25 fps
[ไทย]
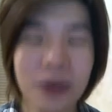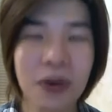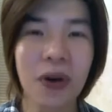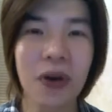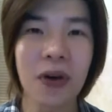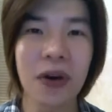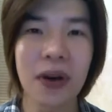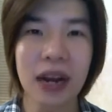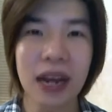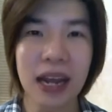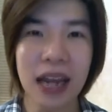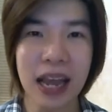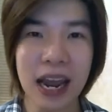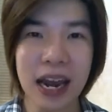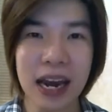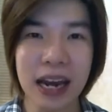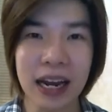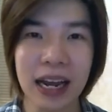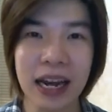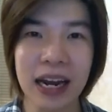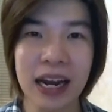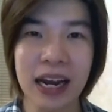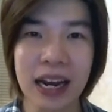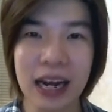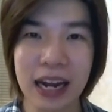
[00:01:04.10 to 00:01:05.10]
คนได้เห็น
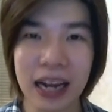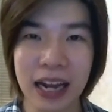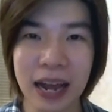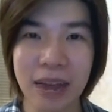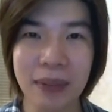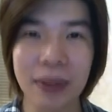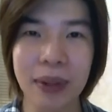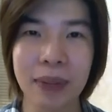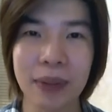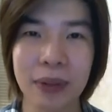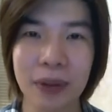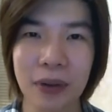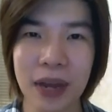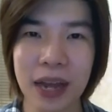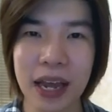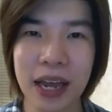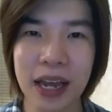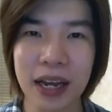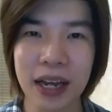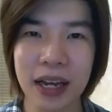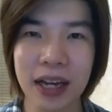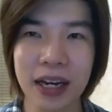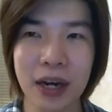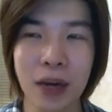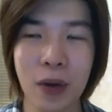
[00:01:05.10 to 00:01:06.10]
กันนะครับ กับตัวเอง
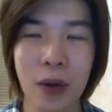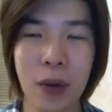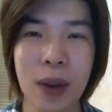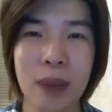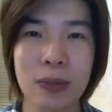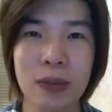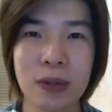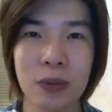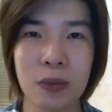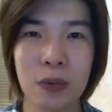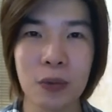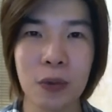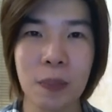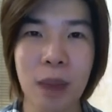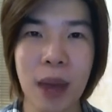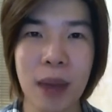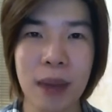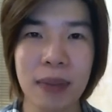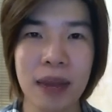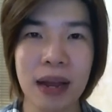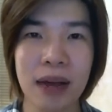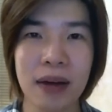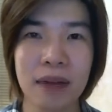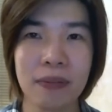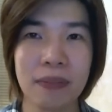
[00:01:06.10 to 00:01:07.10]
ก็คือความสมบูรณ์แบ
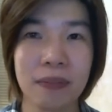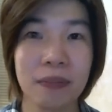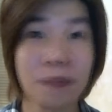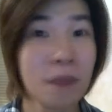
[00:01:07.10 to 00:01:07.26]
บนั้น